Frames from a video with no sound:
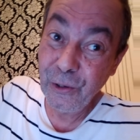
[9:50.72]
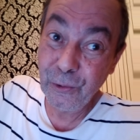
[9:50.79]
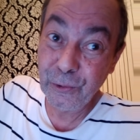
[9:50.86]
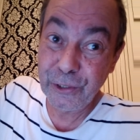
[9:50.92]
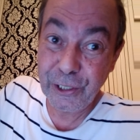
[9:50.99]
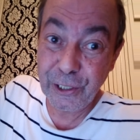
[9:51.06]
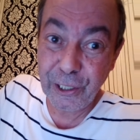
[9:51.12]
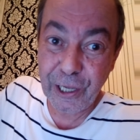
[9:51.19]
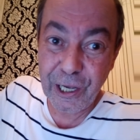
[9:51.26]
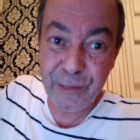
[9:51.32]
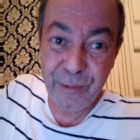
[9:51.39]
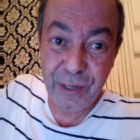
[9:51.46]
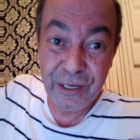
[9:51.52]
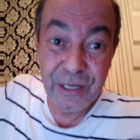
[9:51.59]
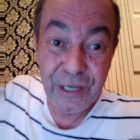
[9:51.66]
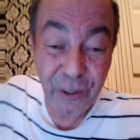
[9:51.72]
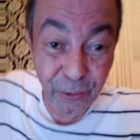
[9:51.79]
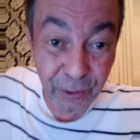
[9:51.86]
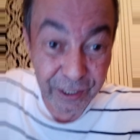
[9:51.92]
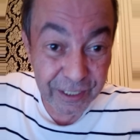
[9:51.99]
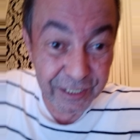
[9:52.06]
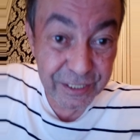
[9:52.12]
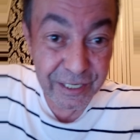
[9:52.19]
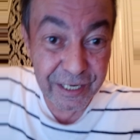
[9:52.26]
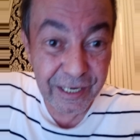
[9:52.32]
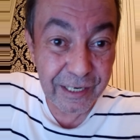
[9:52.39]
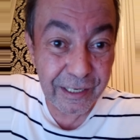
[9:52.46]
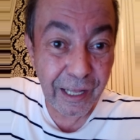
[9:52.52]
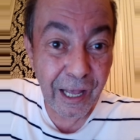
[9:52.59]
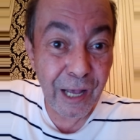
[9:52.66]
وديك القحبه وهكا
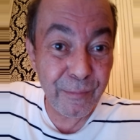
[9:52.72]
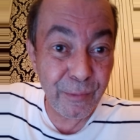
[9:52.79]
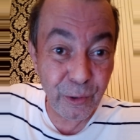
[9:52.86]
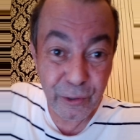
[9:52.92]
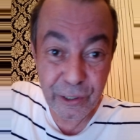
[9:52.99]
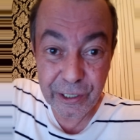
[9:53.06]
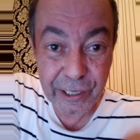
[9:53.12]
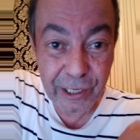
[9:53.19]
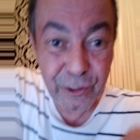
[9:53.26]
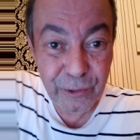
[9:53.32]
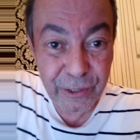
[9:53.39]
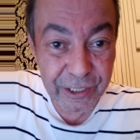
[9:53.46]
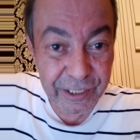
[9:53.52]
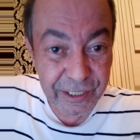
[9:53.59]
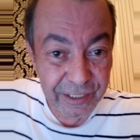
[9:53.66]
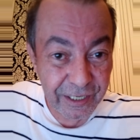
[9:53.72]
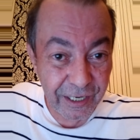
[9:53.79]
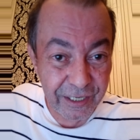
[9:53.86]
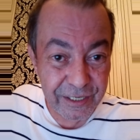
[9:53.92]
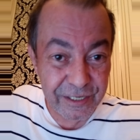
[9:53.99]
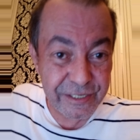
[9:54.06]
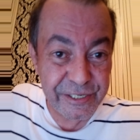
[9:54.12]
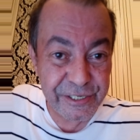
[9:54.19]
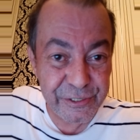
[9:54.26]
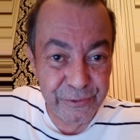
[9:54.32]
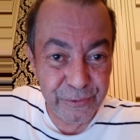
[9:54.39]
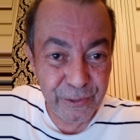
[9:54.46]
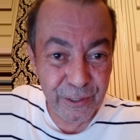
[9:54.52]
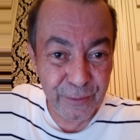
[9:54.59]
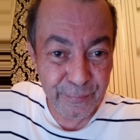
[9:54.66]
تكعل القحبه وكيكعوا عليا كاع
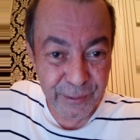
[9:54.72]
الزوام